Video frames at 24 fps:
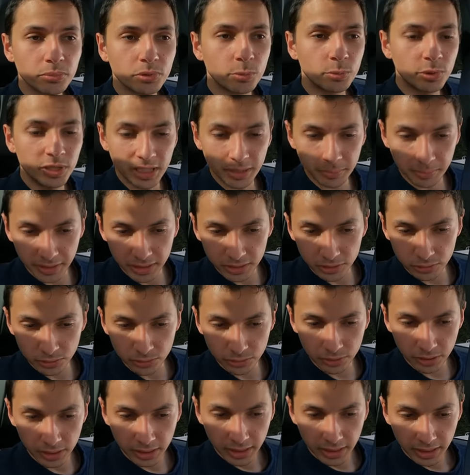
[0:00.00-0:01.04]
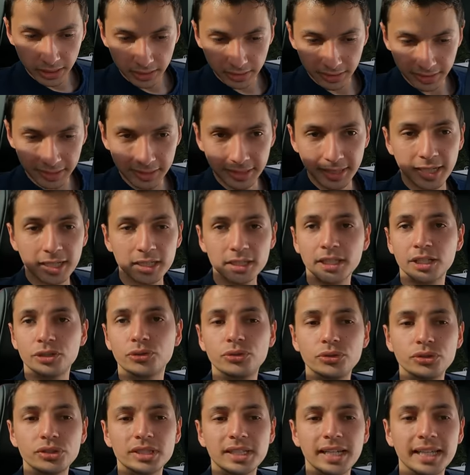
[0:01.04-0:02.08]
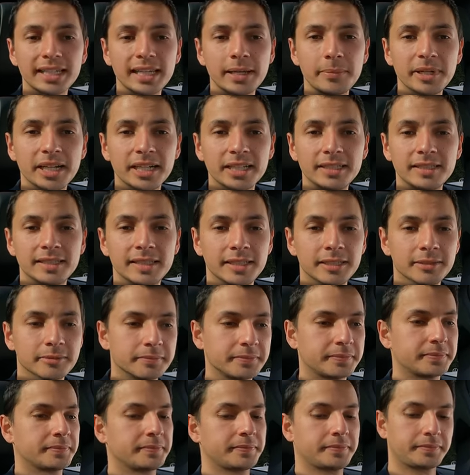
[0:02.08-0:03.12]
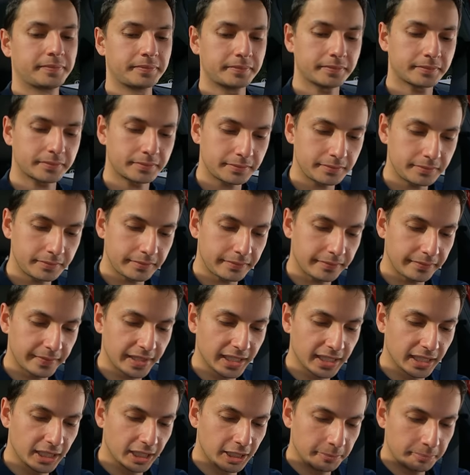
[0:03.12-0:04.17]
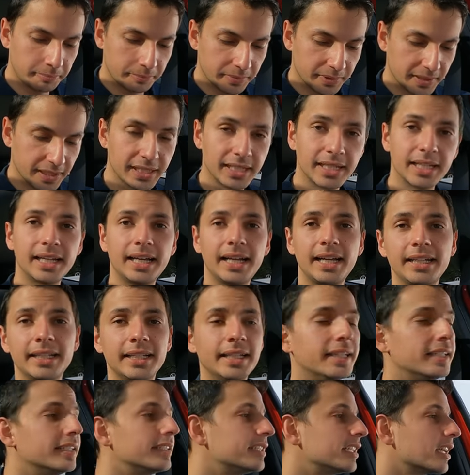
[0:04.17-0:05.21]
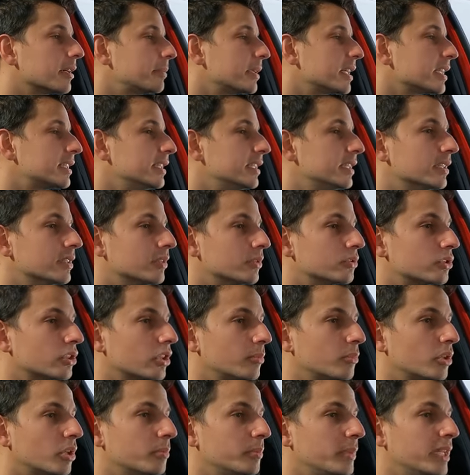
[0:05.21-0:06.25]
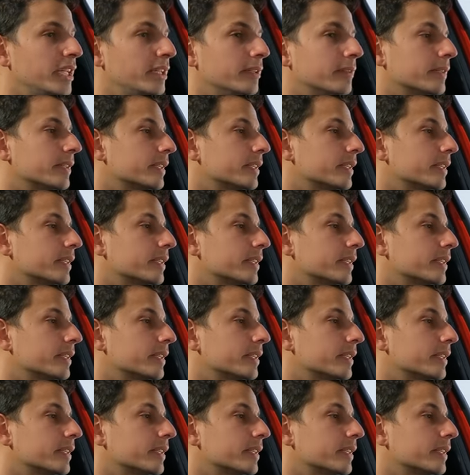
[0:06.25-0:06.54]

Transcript: pour moi, il n'y a pas de radar, il y a juste la caméra ici. Hop, allez, c'est reparti, on se remet en B.